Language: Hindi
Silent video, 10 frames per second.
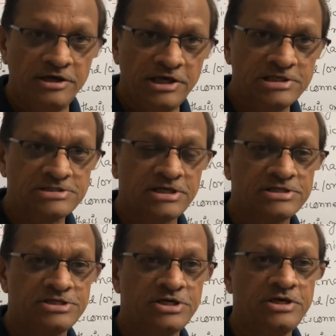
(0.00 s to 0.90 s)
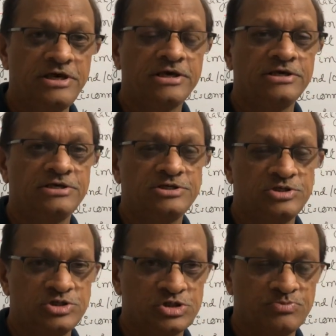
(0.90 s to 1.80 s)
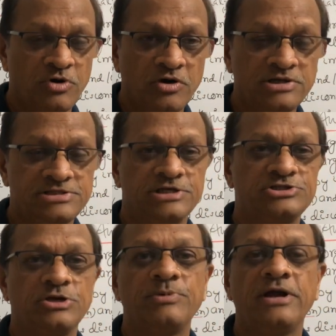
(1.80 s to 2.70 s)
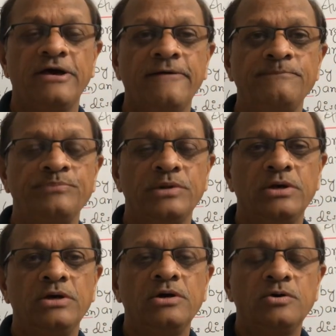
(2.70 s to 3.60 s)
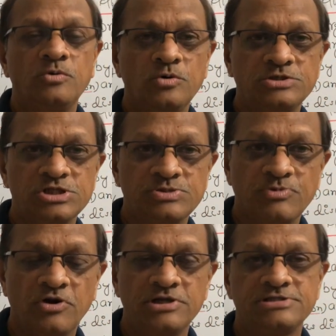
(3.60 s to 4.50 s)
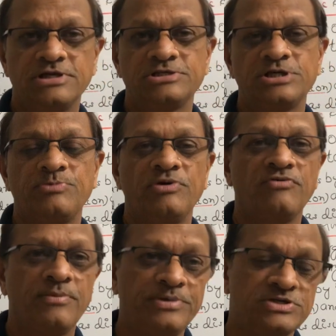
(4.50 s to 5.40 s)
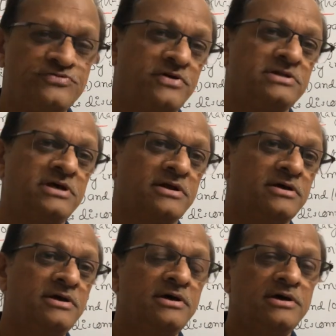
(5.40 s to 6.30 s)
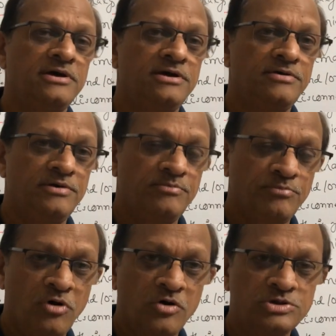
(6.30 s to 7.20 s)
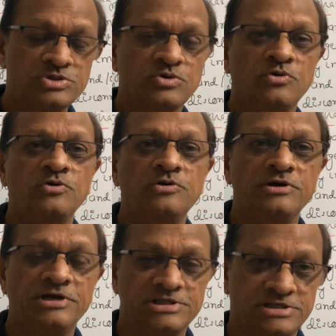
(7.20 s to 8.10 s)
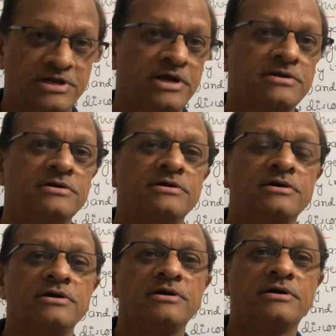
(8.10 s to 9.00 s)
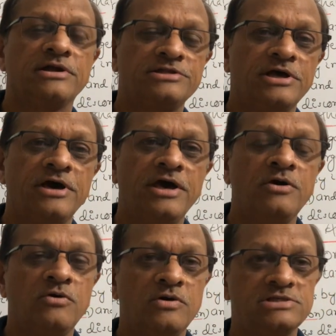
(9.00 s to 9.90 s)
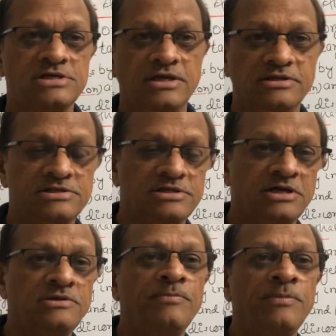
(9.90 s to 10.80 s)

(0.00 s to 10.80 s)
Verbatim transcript: इस तरह से एक स्मॉल स्ट्रक्चर बनाया उस स्मॉल स्ट्रक्चर में वापस फर्दर बॉन्ड्स को डिस्कनेक्ट करते गए और साथ के साथ